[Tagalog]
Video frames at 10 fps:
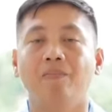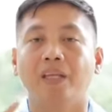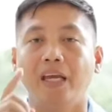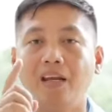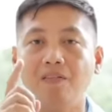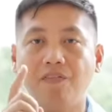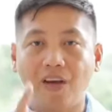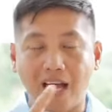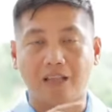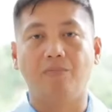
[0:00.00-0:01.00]
In
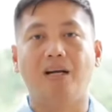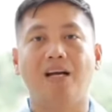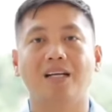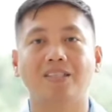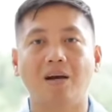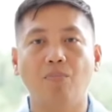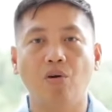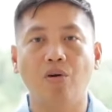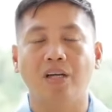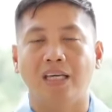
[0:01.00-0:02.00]
fact, mga
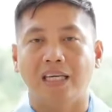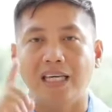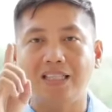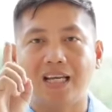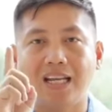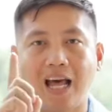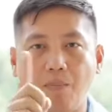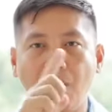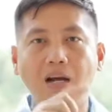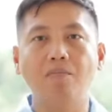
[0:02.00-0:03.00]
kasabong, isa
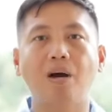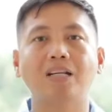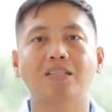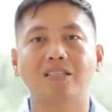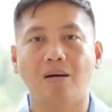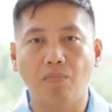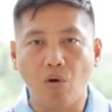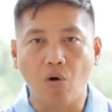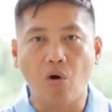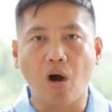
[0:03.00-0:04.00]
lamang
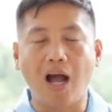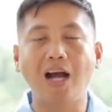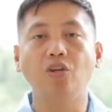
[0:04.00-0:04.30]
magsasabong ang